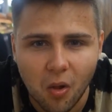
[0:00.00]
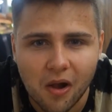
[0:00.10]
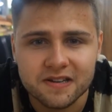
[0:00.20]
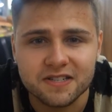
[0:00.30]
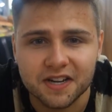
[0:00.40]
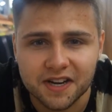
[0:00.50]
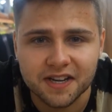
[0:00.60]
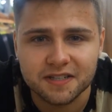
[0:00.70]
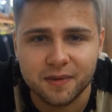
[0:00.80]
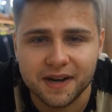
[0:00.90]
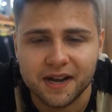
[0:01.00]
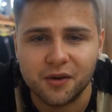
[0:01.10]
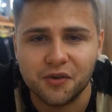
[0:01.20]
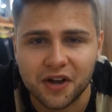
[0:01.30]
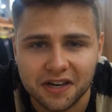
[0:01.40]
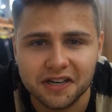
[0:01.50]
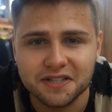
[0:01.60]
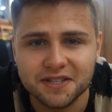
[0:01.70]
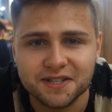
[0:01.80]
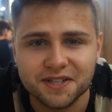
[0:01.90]
Ich sehe nichts, meine
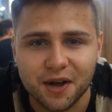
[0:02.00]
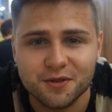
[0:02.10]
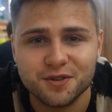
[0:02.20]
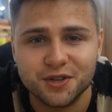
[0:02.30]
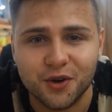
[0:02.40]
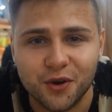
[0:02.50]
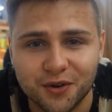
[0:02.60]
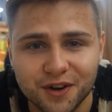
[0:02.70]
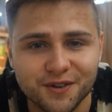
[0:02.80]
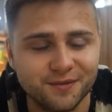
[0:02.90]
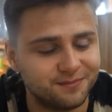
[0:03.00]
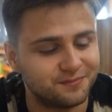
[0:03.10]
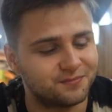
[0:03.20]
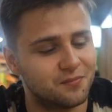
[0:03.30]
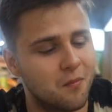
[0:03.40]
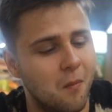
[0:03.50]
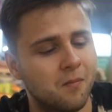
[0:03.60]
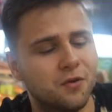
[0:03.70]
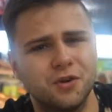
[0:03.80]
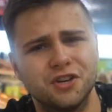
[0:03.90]
Kontaktlinsen sind ausgetrocknet.
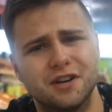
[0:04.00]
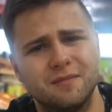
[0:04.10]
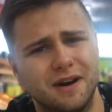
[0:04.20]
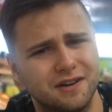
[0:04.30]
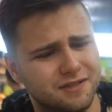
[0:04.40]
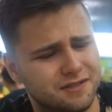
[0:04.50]
Ich hab Angst.